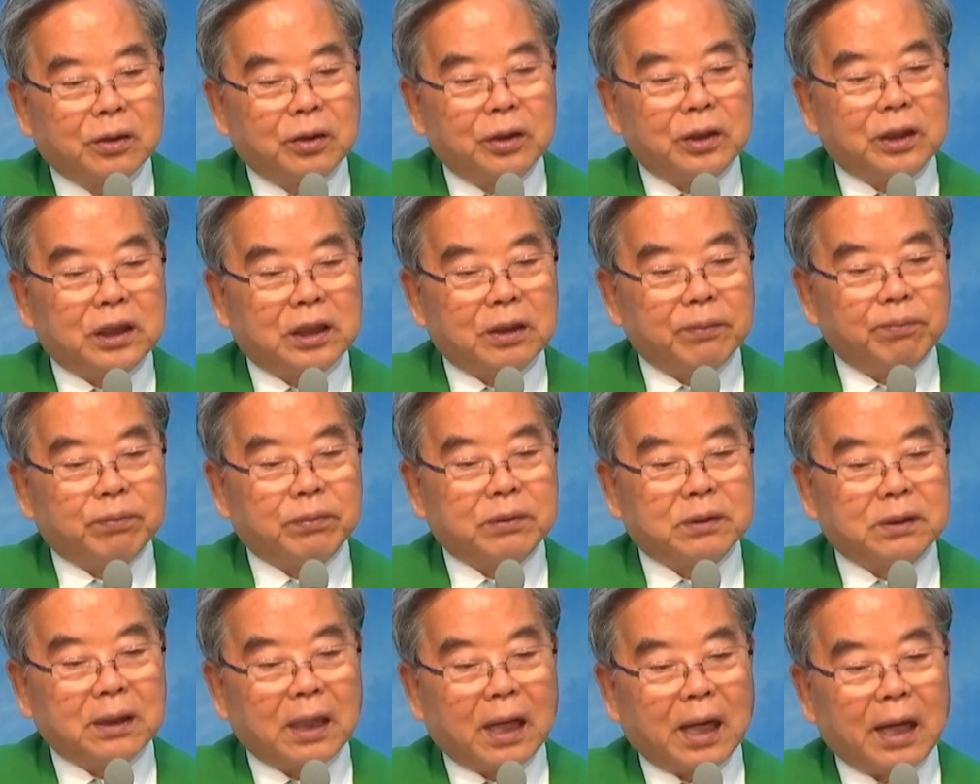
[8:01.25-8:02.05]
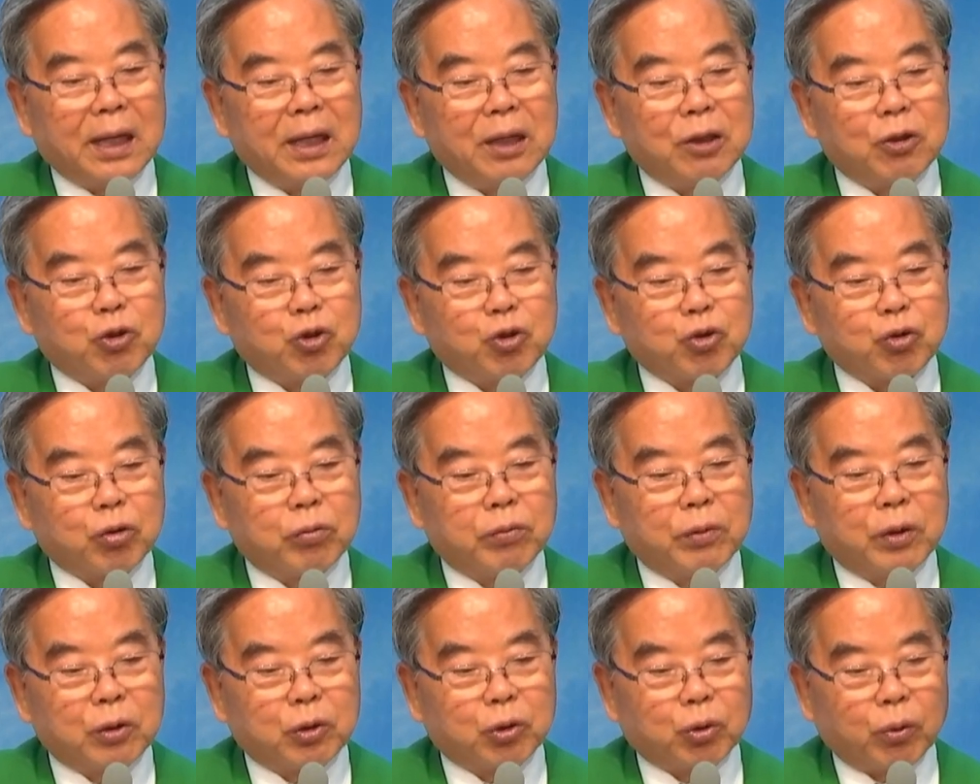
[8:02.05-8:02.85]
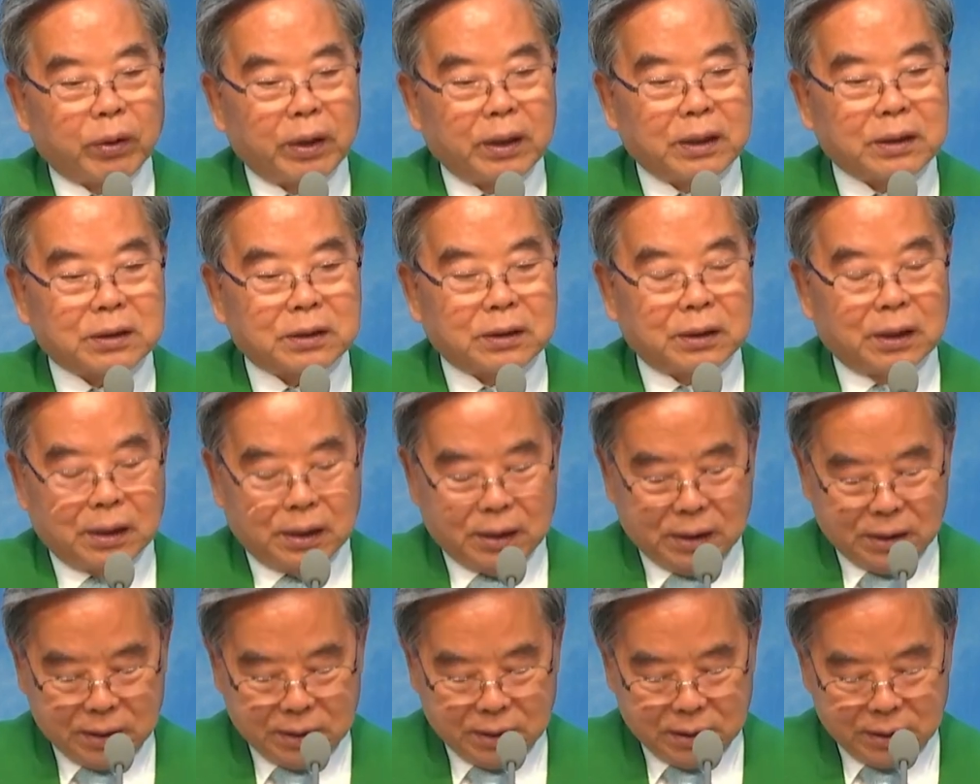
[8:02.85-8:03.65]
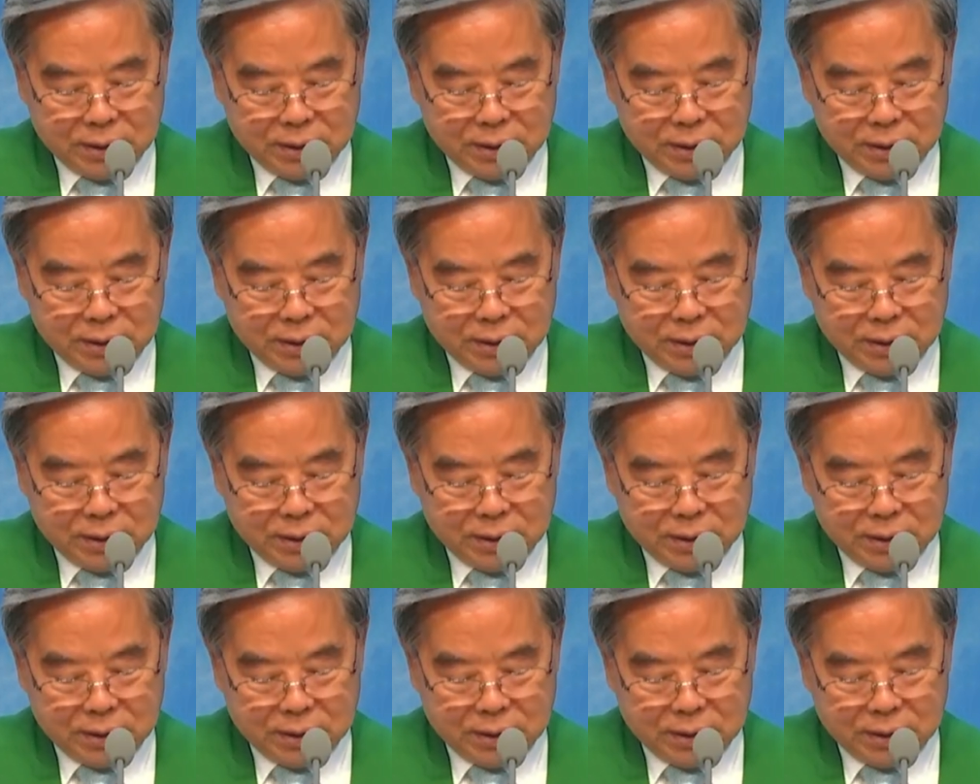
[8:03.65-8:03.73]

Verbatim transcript: 그 십자가의 죽음을 통해서